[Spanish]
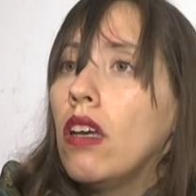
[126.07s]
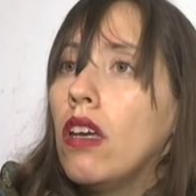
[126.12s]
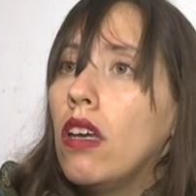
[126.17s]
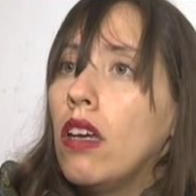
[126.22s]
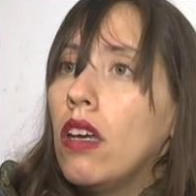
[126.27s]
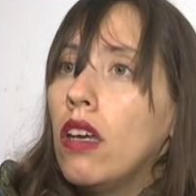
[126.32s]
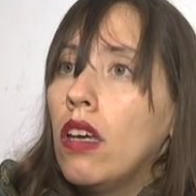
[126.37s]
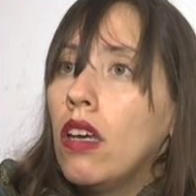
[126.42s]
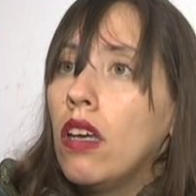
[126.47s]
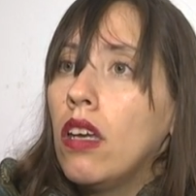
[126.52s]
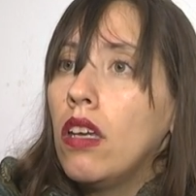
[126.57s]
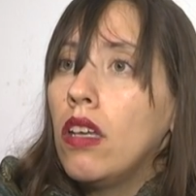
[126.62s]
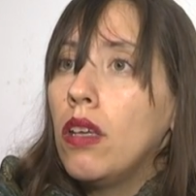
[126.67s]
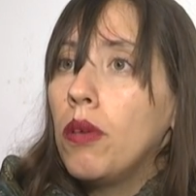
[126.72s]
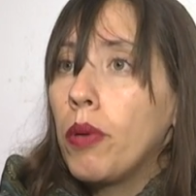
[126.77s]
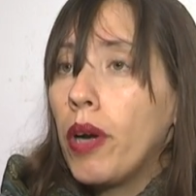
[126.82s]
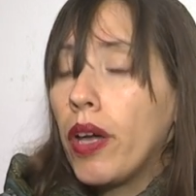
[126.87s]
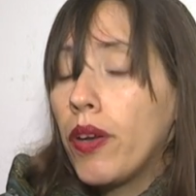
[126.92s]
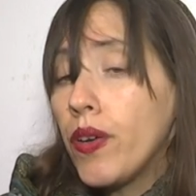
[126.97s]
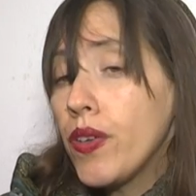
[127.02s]
eh,
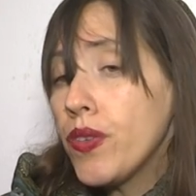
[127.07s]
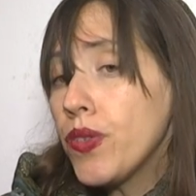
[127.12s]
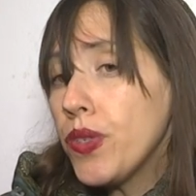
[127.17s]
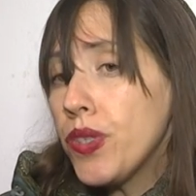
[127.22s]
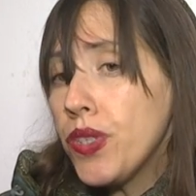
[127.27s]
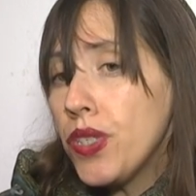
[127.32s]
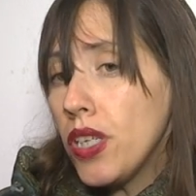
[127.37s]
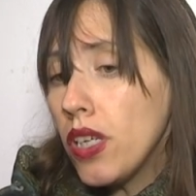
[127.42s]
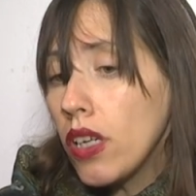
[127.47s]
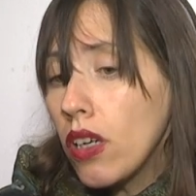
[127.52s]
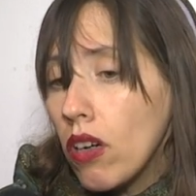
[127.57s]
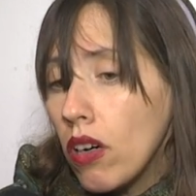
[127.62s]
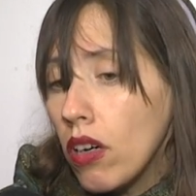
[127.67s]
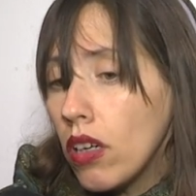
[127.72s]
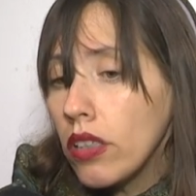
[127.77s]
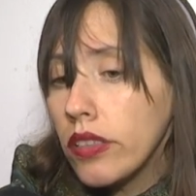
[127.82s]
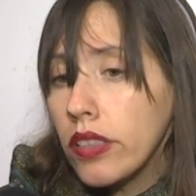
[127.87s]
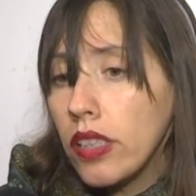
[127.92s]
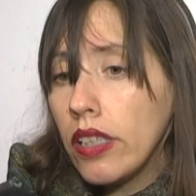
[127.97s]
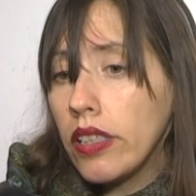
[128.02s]
y bueno, estos
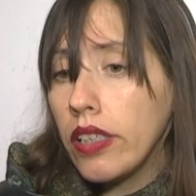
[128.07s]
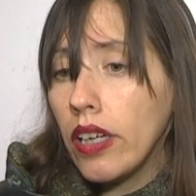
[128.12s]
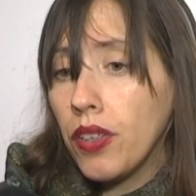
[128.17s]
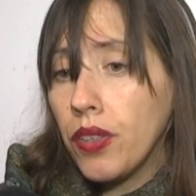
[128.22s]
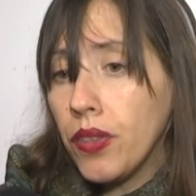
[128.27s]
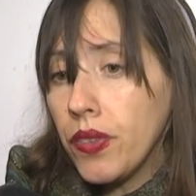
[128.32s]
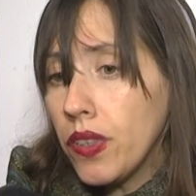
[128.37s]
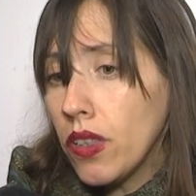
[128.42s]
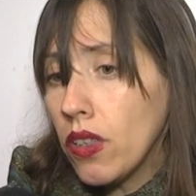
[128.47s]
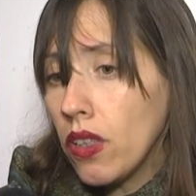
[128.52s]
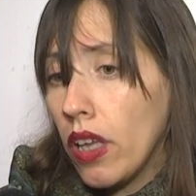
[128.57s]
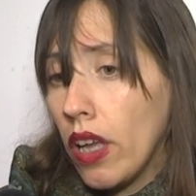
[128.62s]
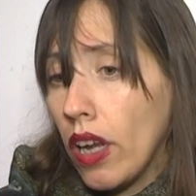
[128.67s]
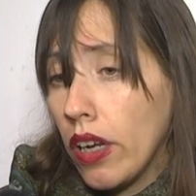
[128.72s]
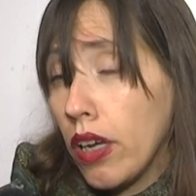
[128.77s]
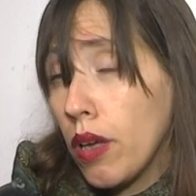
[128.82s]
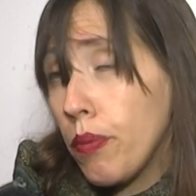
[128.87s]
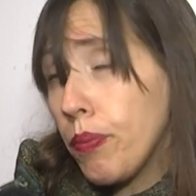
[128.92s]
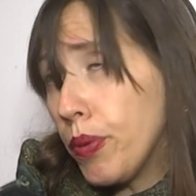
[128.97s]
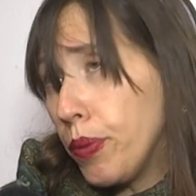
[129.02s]
chicos, el diagnóstico de
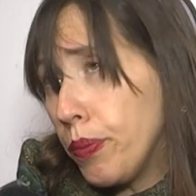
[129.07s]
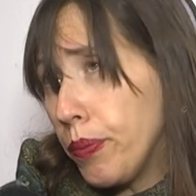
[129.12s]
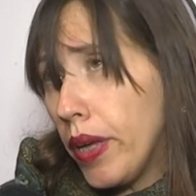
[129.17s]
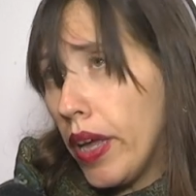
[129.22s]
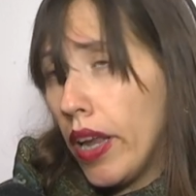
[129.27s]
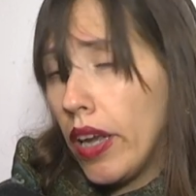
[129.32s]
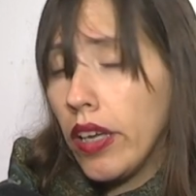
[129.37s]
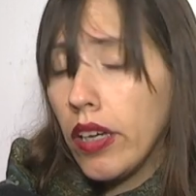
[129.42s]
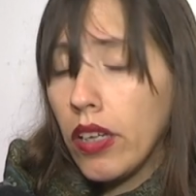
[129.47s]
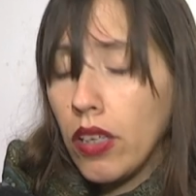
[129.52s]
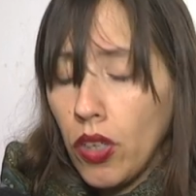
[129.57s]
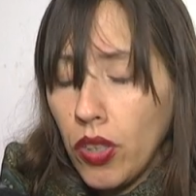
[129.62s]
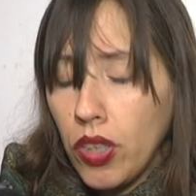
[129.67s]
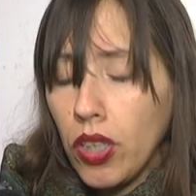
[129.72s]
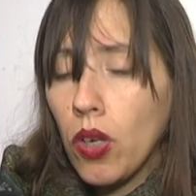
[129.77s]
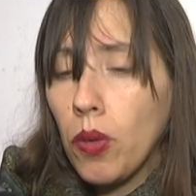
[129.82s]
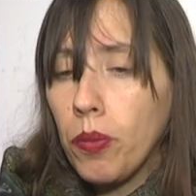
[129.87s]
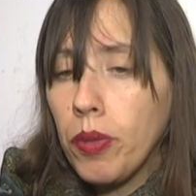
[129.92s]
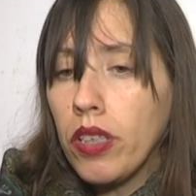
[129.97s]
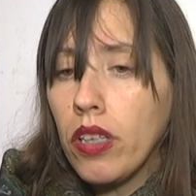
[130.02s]
él, que es Prumbelli, que yo
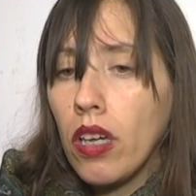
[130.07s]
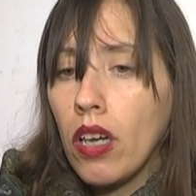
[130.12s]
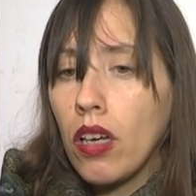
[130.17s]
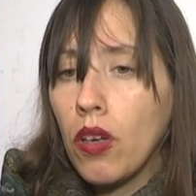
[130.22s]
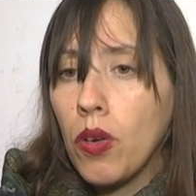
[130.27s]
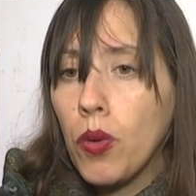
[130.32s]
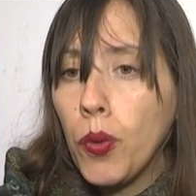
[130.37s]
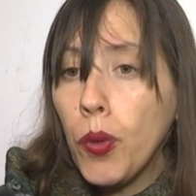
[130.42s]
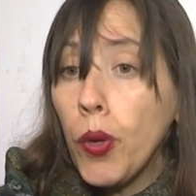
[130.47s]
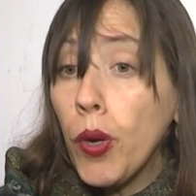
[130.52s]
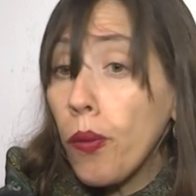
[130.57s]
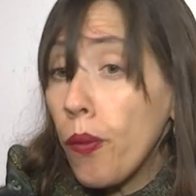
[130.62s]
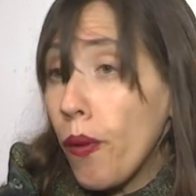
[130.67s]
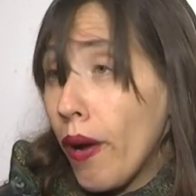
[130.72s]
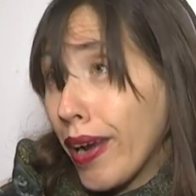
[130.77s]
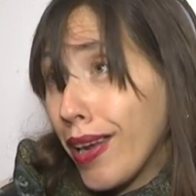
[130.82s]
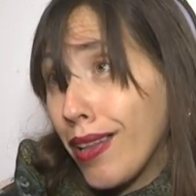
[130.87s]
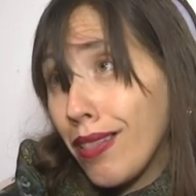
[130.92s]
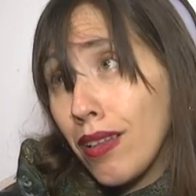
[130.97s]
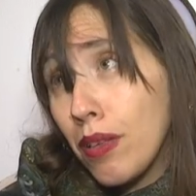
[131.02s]
te comentaba que es uno en
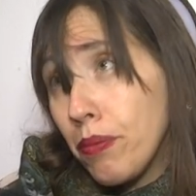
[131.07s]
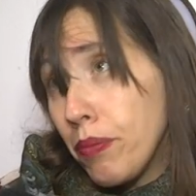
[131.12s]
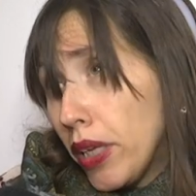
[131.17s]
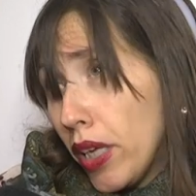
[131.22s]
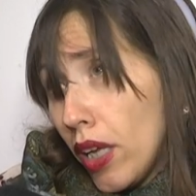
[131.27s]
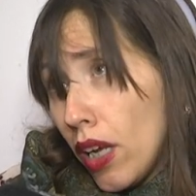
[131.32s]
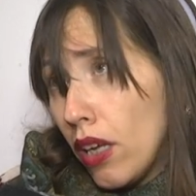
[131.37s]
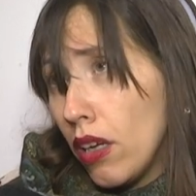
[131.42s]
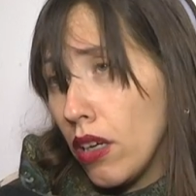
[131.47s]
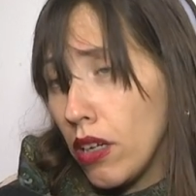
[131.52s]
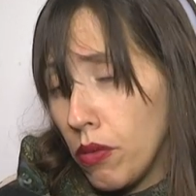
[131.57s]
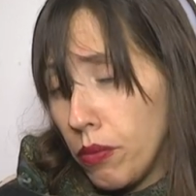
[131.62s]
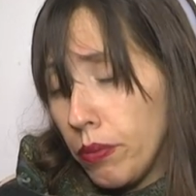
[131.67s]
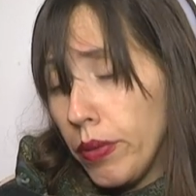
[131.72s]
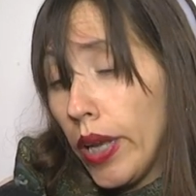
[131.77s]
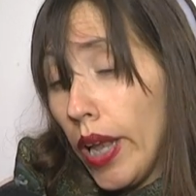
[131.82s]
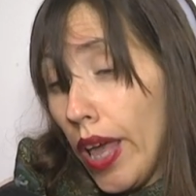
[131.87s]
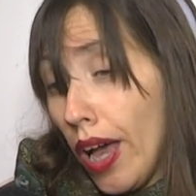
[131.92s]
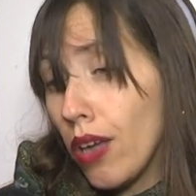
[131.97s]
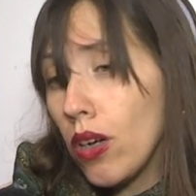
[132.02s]
40.000, mil, es un
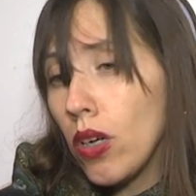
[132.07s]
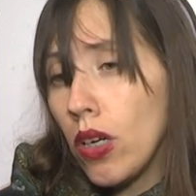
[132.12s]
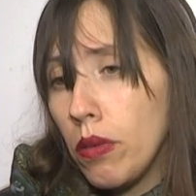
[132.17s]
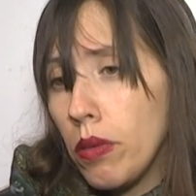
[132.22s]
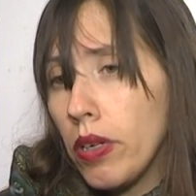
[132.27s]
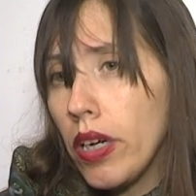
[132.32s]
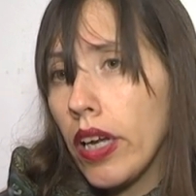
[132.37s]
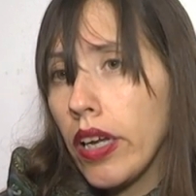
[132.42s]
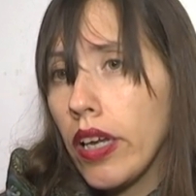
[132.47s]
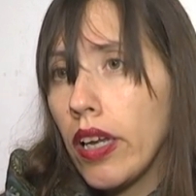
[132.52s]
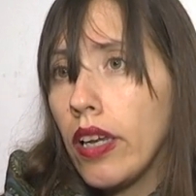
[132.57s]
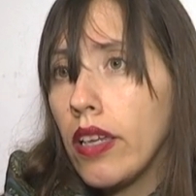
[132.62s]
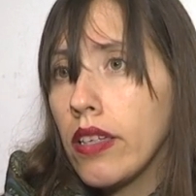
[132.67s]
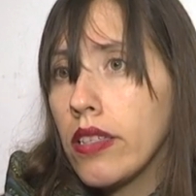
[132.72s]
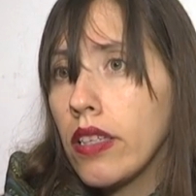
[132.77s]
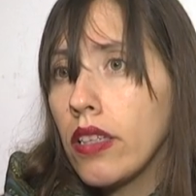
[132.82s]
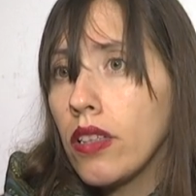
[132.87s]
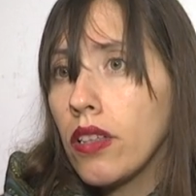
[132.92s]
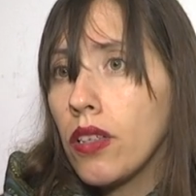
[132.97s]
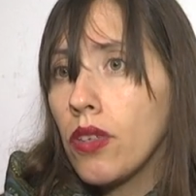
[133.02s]
milagro, la verdad que él
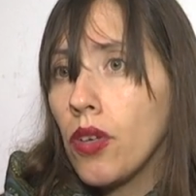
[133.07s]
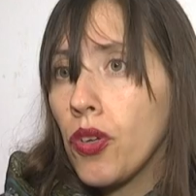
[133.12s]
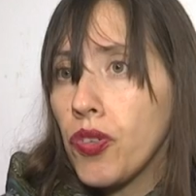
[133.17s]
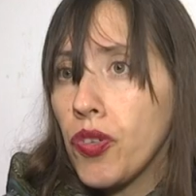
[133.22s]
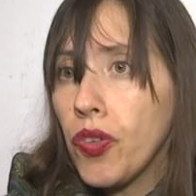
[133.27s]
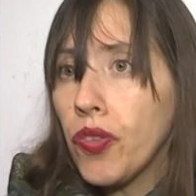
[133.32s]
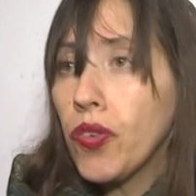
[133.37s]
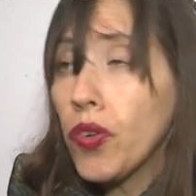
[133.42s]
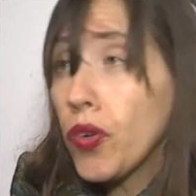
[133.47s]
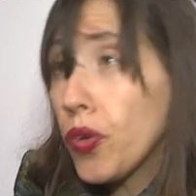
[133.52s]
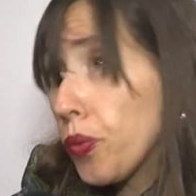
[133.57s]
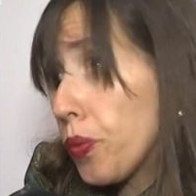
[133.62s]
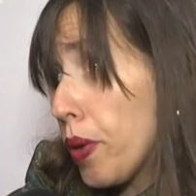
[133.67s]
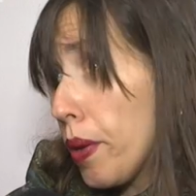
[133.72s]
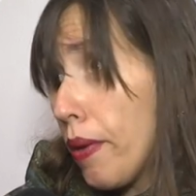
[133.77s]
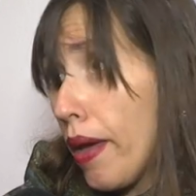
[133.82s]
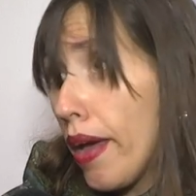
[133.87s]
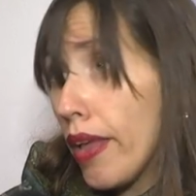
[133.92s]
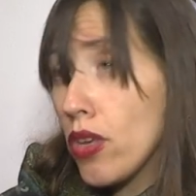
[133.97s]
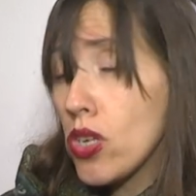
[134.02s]
esté entre nosotros con
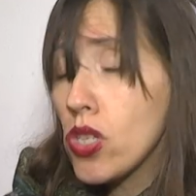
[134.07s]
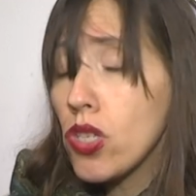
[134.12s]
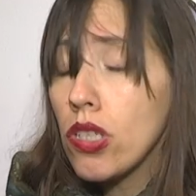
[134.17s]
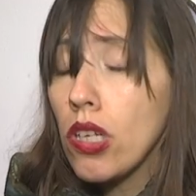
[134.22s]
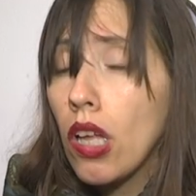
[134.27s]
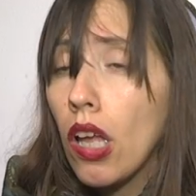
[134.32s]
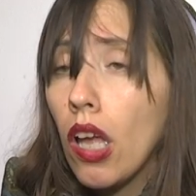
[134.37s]
nueve años.